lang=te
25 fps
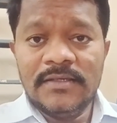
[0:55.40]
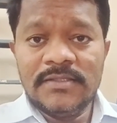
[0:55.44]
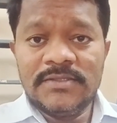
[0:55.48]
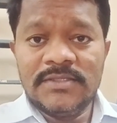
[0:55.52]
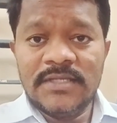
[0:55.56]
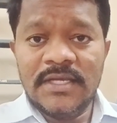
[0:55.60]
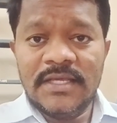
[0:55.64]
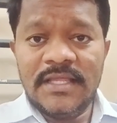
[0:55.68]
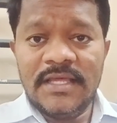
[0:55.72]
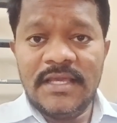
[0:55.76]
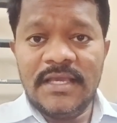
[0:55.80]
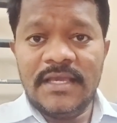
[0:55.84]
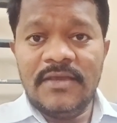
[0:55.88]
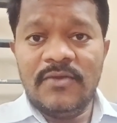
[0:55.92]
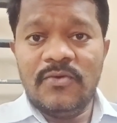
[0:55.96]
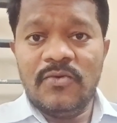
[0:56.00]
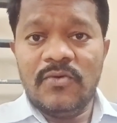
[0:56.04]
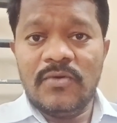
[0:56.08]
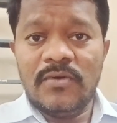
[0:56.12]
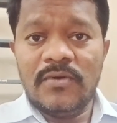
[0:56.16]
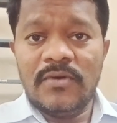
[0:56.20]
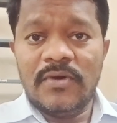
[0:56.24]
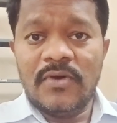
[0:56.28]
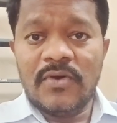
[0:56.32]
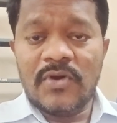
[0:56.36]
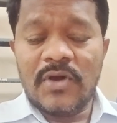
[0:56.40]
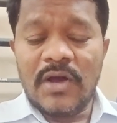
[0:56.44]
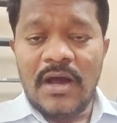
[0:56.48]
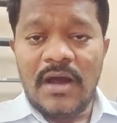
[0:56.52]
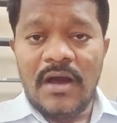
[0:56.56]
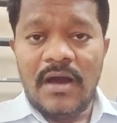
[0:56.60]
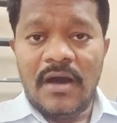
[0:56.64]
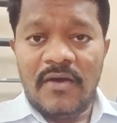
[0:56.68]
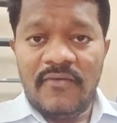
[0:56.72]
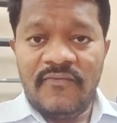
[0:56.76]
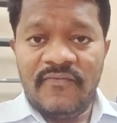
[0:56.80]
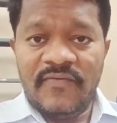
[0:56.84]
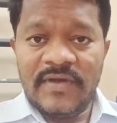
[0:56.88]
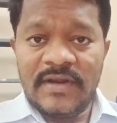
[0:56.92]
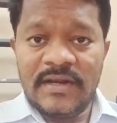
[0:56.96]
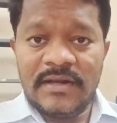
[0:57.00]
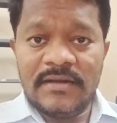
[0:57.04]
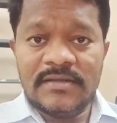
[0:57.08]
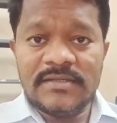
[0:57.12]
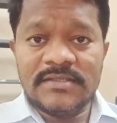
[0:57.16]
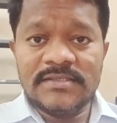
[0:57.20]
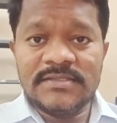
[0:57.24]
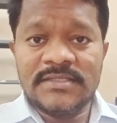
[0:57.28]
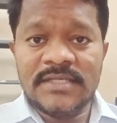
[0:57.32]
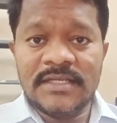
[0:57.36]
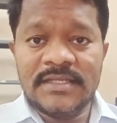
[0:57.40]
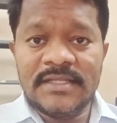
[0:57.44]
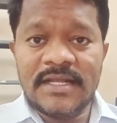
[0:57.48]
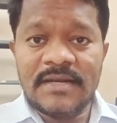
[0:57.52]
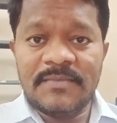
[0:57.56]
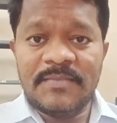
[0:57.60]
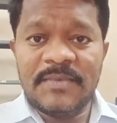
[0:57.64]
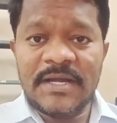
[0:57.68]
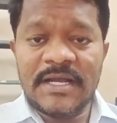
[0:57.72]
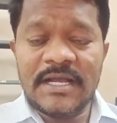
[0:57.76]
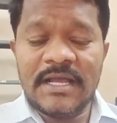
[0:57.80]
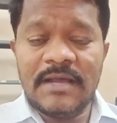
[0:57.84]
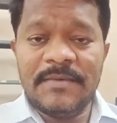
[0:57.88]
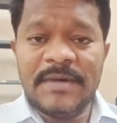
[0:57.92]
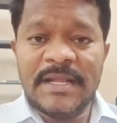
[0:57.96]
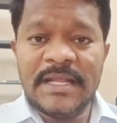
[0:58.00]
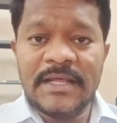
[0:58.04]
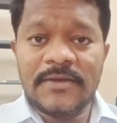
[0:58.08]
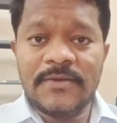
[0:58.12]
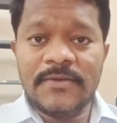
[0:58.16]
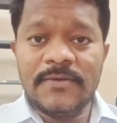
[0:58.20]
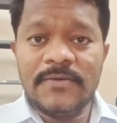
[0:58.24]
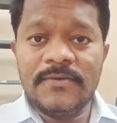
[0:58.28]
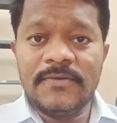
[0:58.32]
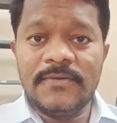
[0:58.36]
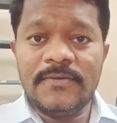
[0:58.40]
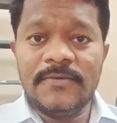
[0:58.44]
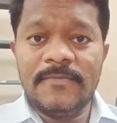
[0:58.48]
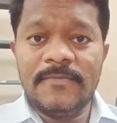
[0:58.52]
సో ఇది ఒక ఆఫర్ సందర్భంగా మనకు